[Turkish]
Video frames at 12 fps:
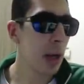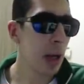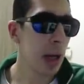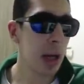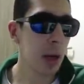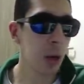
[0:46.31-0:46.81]

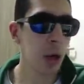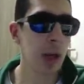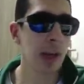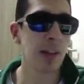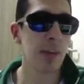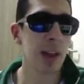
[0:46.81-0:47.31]
E, coin
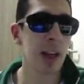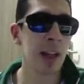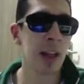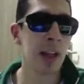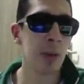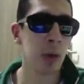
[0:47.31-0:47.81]
kasma
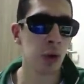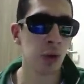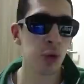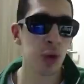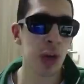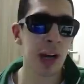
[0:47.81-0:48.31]
taktiklerini
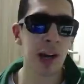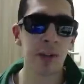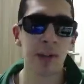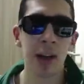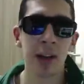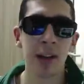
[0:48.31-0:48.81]
biliyorsunuz ki her
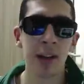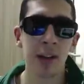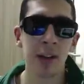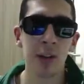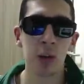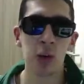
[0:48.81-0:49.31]
hafta artık
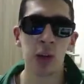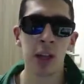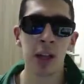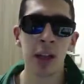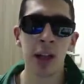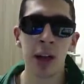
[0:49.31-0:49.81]
Twitter
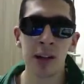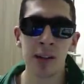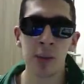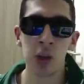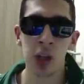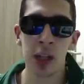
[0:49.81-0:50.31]
üzerinden daha
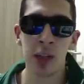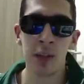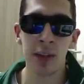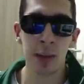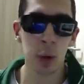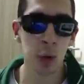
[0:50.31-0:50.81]
hızlı bir şekilde
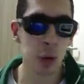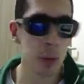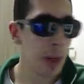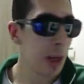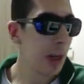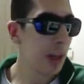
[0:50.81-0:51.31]
verebiliyorum.
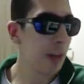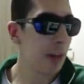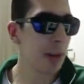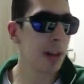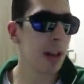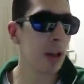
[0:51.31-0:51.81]

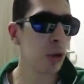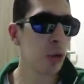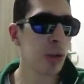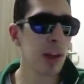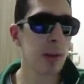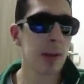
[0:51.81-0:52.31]
Twitter'da da çok
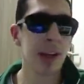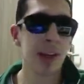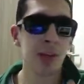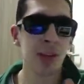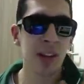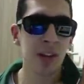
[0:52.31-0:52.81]
güzel bir
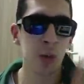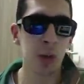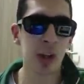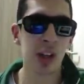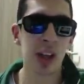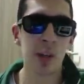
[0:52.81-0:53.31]
takip sayısına
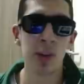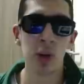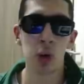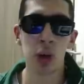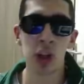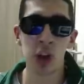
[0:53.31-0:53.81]
ulaştık. Hepinize
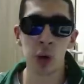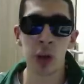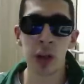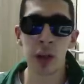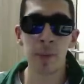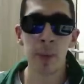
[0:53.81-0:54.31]
çok teşekkür
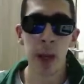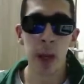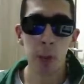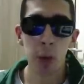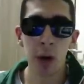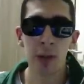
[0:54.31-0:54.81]
ederim.
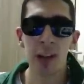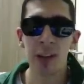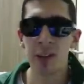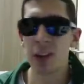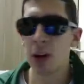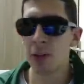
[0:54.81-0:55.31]
Bu hafta
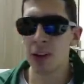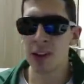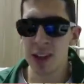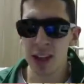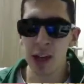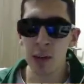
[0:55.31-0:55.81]
Twitter'a fazla
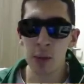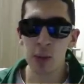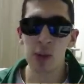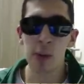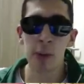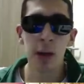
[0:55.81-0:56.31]

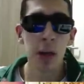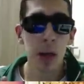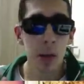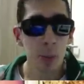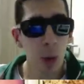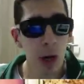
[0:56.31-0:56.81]
ilgilenememiştim ama
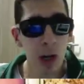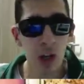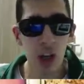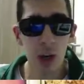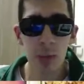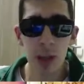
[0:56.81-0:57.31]
bu
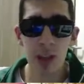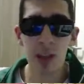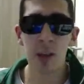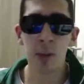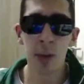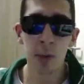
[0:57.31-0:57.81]
akşam
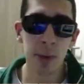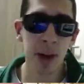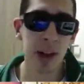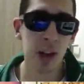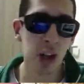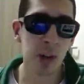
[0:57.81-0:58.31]
yatırımlarımı
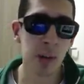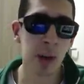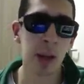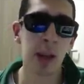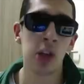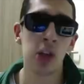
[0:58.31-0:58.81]
paylaşacağım
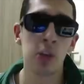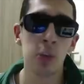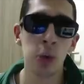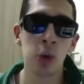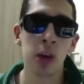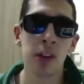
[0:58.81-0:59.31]
arkadaşlar.
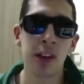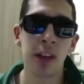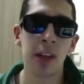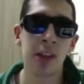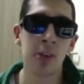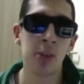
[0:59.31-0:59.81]
Bütün kasaya
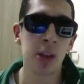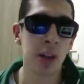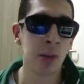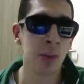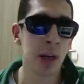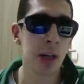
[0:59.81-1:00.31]
gireceğimiz
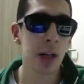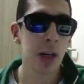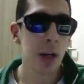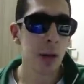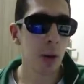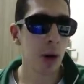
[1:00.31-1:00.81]
yatırımları
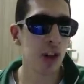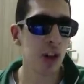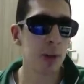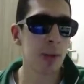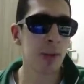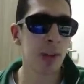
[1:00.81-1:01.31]
bu
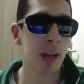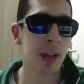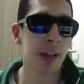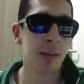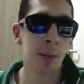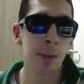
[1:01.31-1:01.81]
akşam Twitter
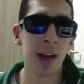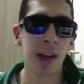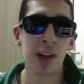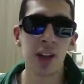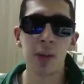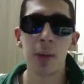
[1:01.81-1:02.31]
adresinden
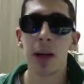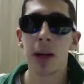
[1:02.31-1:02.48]
paylaşacağım.